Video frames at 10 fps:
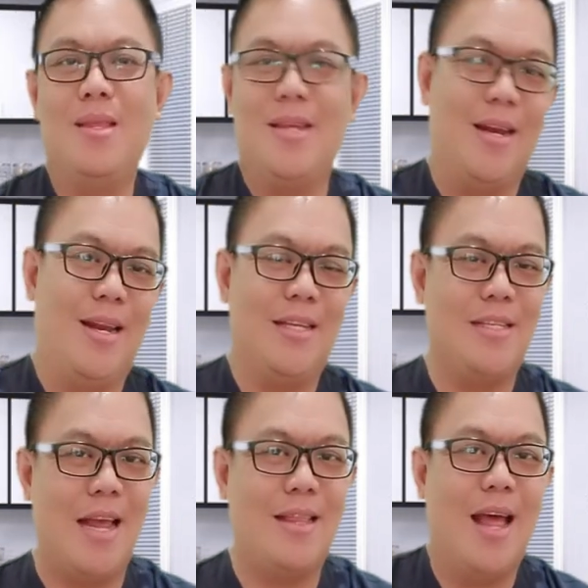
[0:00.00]
channel
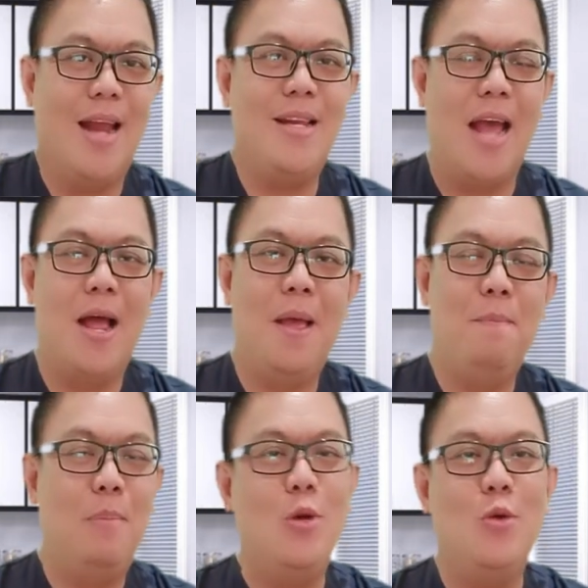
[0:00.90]
kesehatan yang
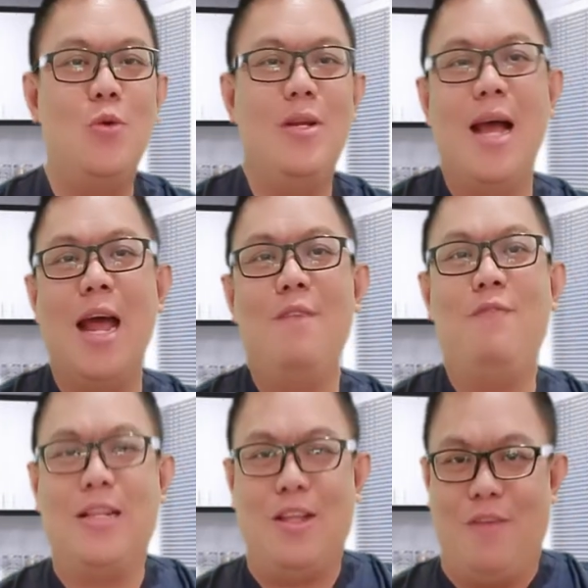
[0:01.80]
penuh dengan
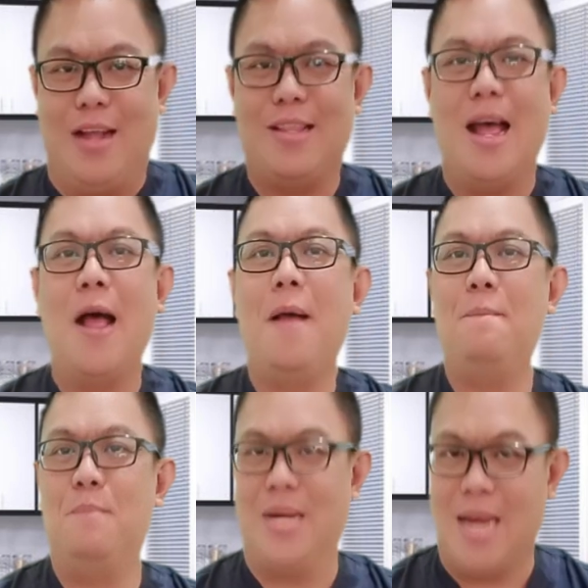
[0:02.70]

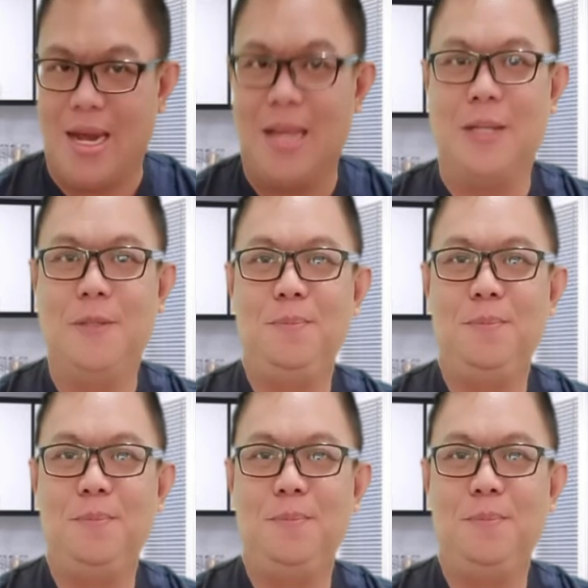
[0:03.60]
fakta-fakta menarik.